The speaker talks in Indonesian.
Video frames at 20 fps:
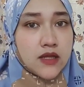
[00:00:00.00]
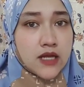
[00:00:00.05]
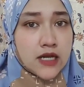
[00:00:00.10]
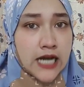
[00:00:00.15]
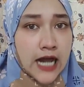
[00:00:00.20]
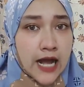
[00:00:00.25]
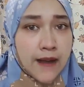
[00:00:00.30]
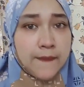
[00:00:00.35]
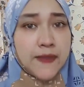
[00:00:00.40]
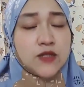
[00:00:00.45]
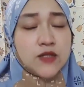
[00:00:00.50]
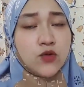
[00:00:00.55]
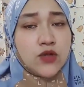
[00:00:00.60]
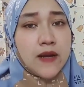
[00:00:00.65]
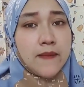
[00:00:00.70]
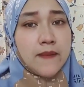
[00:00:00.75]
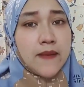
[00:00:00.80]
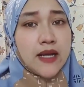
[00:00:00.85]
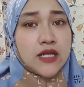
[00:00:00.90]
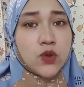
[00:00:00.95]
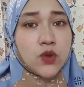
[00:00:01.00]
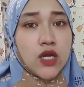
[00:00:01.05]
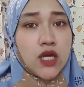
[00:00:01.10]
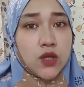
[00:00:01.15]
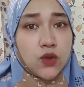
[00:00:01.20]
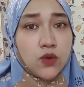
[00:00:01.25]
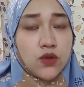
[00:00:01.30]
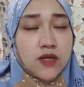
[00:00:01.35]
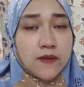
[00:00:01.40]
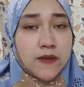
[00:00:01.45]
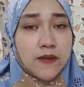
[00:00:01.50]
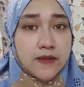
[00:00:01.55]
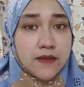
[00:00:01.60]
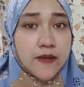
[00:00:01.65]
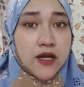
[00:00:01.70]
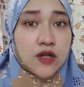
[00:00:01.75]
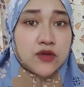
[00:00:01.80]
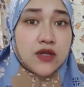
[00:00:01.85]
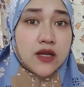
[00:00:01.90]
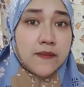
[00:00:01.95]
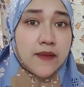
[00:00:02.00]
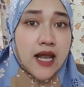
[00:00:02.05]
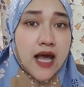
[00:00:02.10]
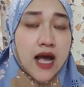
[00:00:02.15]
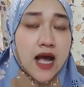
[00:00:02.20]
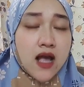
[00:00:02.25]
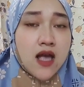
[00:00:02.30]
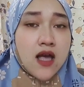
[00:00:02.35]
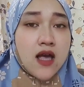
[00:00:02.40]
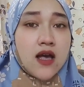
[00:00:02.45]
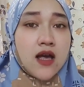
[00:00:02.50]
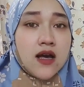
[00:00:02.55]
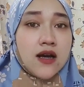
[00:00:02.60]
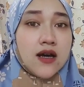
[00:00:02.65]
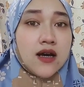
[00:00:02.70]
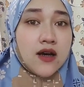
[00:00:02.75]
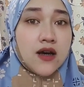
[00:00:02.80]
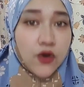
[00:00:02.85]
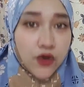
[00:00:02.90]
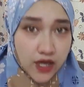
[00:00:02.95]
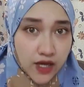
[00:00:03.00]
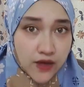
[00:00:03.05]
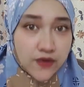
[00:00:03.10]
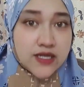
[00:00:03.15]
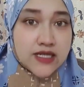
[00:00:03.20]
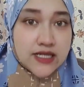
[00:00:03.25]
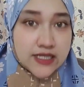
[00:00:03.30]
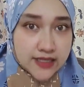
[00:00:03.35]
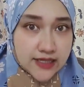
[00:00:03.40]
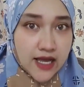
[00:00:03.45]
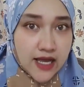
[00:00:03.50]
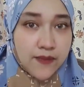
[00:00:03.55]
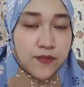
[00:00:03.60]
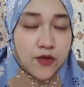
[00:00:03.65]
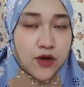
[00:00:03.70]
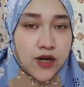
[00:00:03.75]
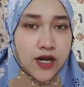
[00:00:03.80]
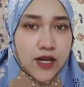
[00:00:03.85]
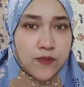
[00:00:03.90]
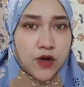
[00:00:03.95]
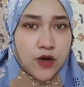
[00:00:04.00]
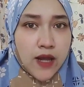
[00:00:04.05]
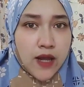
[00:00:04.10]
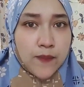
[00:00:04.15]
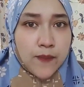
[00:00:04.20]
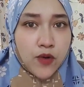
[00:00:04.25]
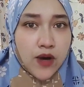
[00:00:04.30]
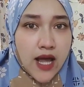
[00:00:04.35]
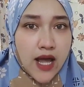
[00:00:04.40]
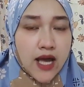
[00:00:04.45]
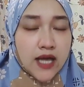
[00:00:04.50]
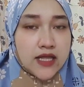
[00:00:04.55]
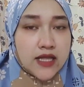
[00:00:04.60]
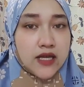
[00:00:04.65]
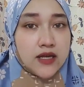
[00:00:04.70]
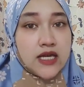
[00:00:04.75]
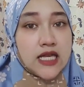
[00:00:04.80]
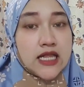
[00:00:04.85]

Nah, pas udah masuk itu tiba-tiba dokter bilang, e, oke okay, udah selesai, boleh boleh pulang katanya.